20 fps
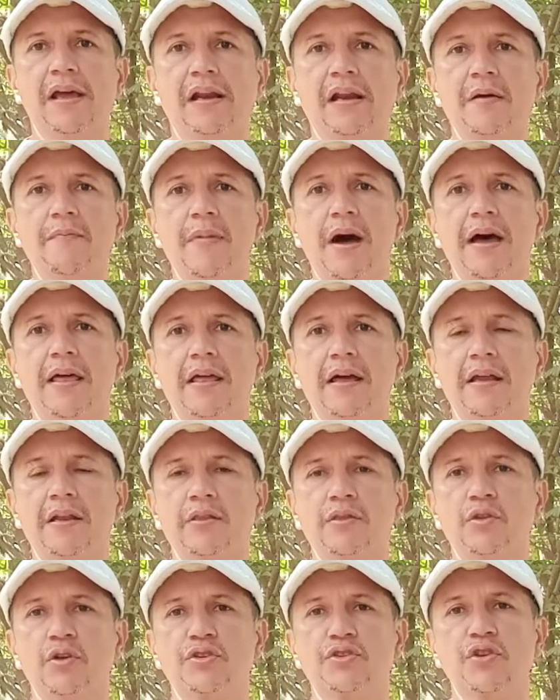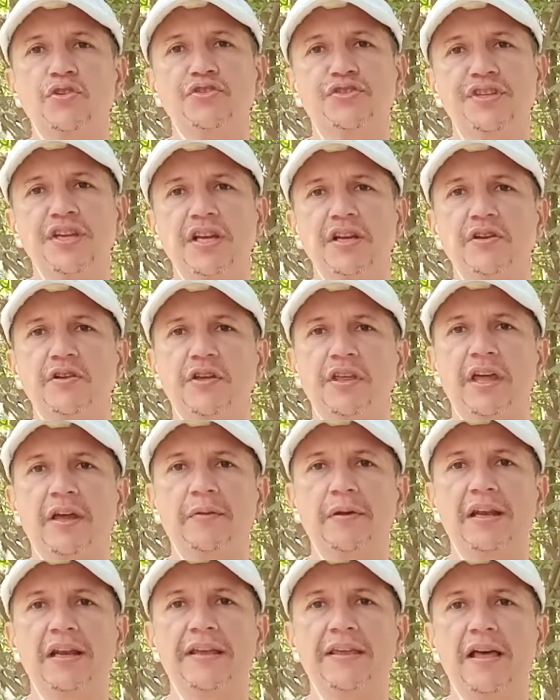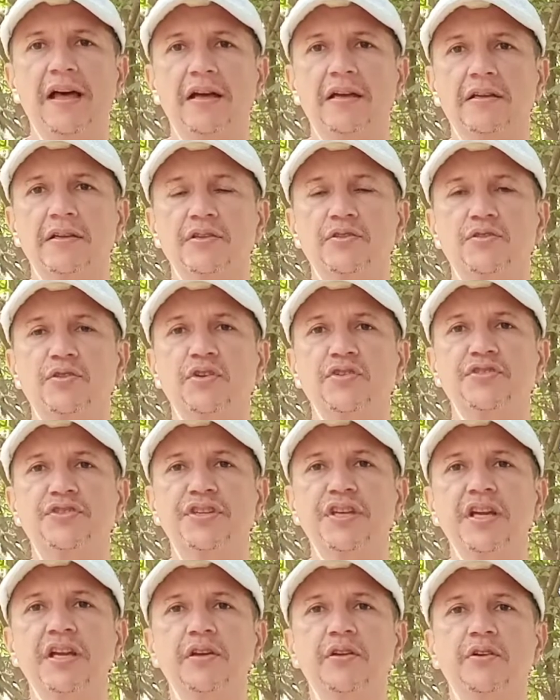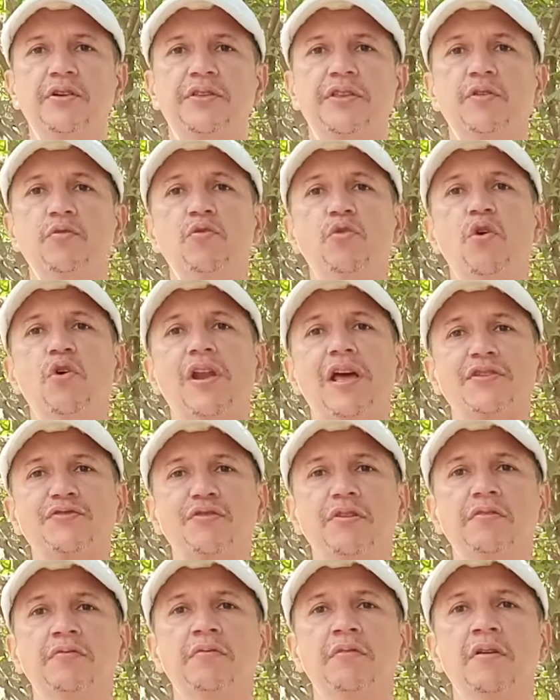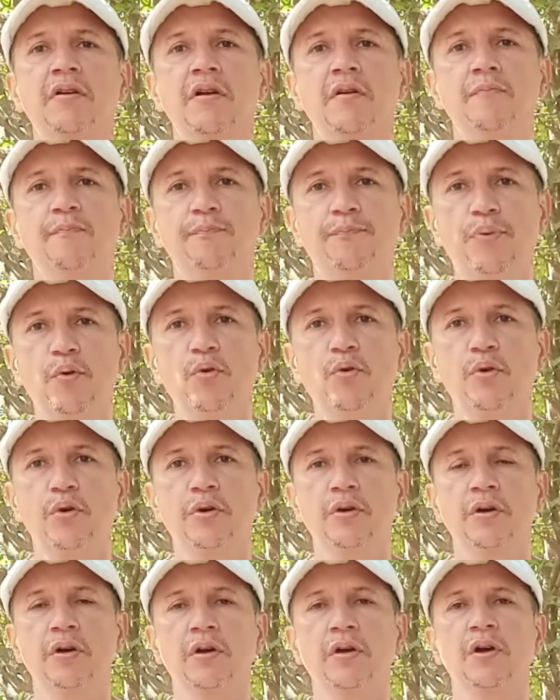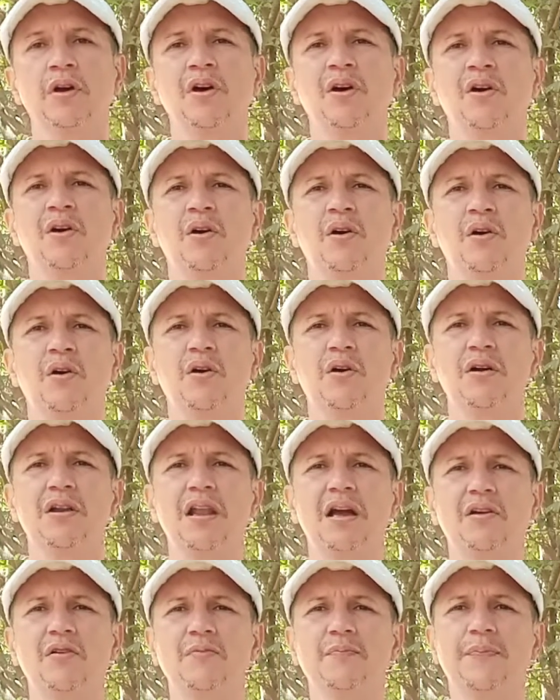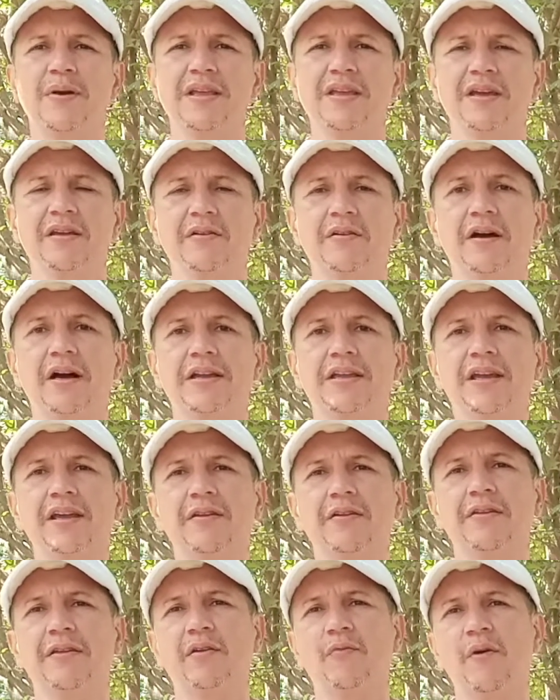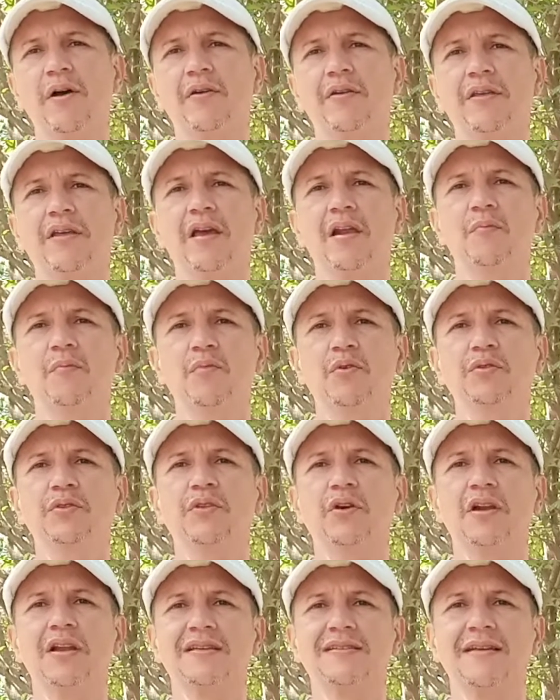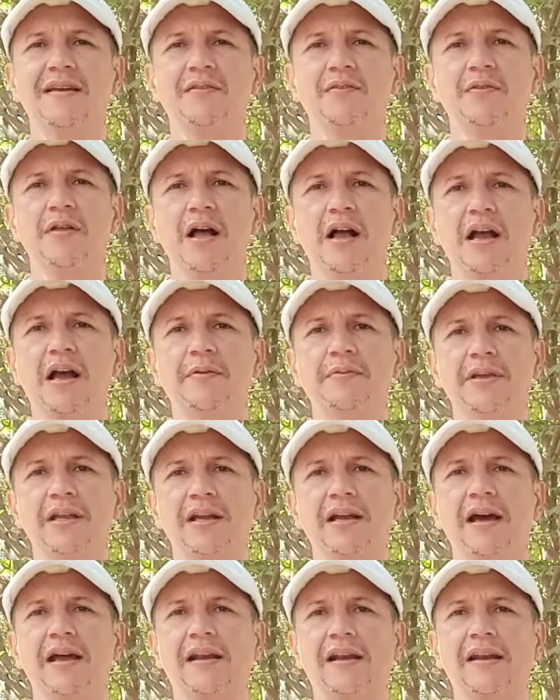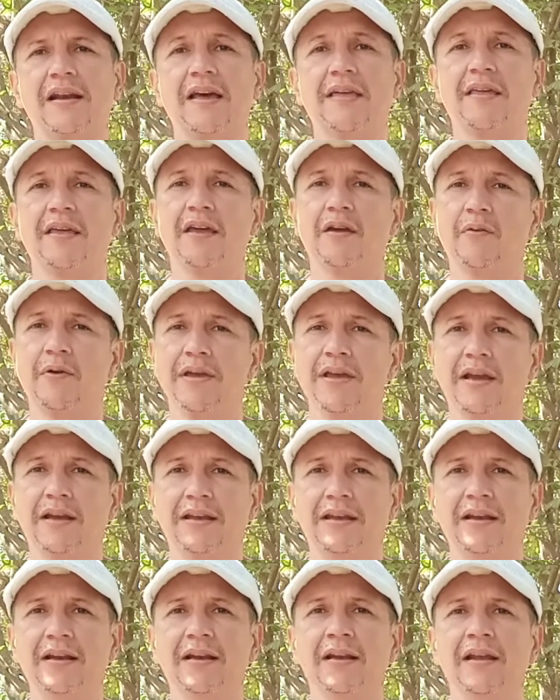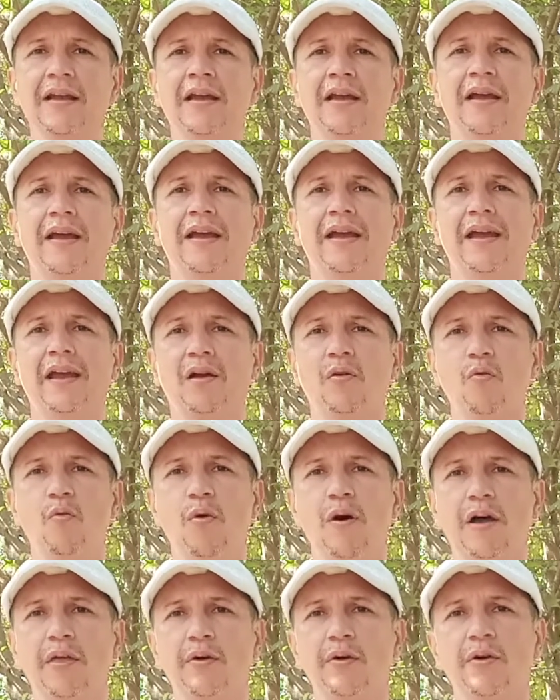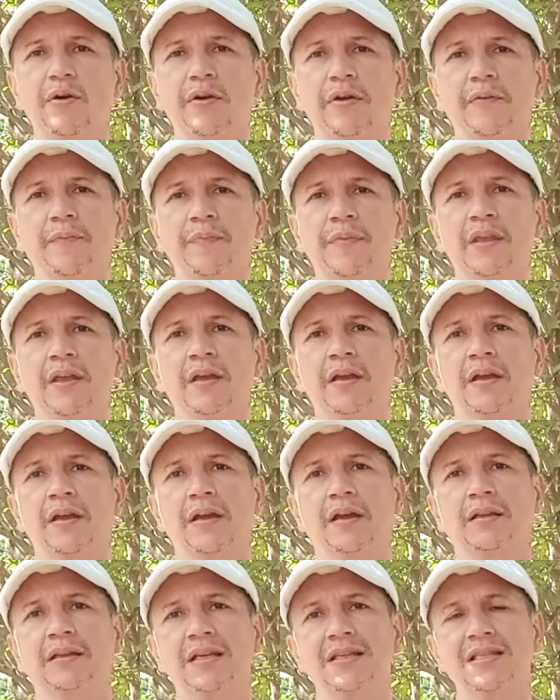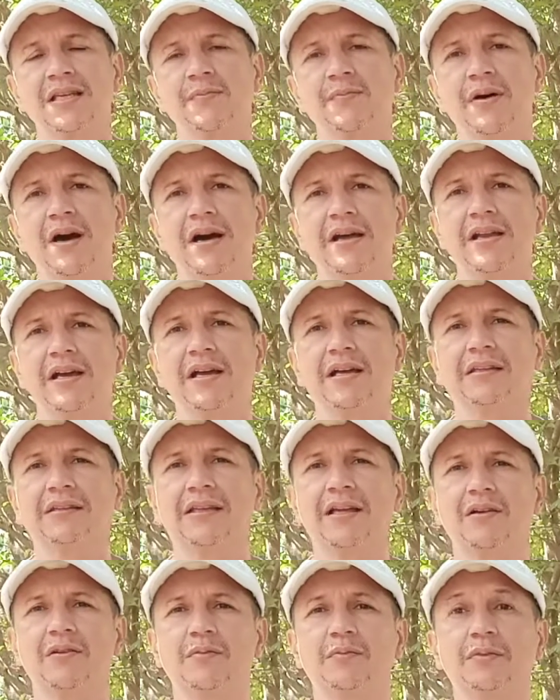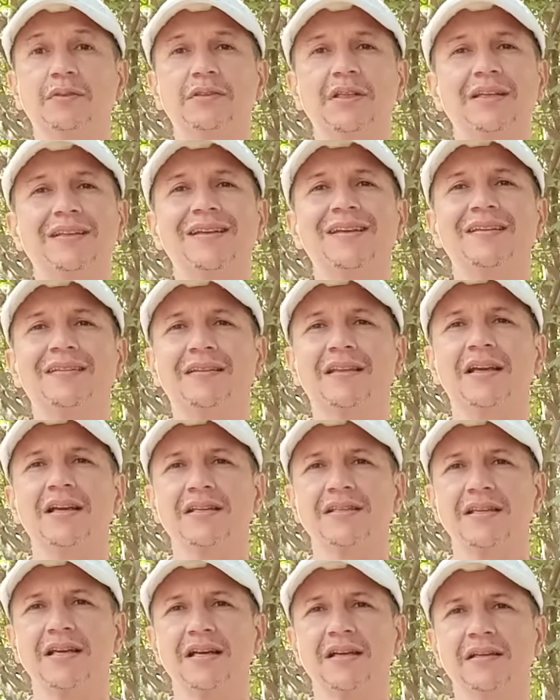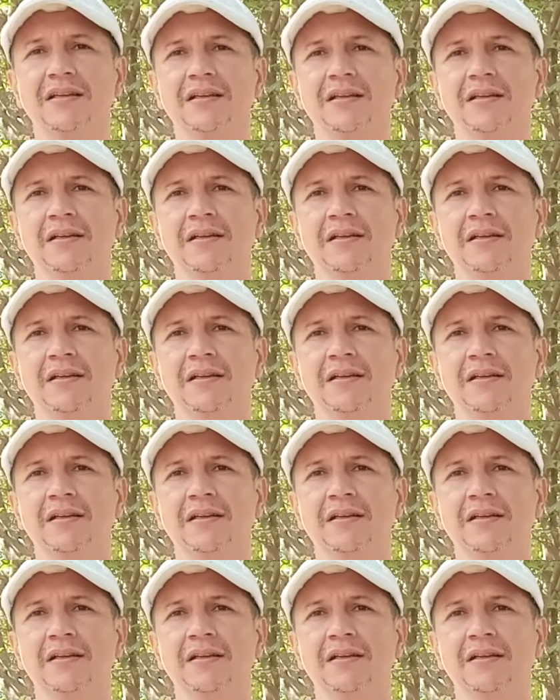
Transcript: derramadas no son signos de debilidad, son signos de un corazón puro. Hola compañeros galleros de Ecuador y del mundo, les saluda Javier Carrera desde Guayaquil, Ecuador. Esta semana tengo mucha tristeza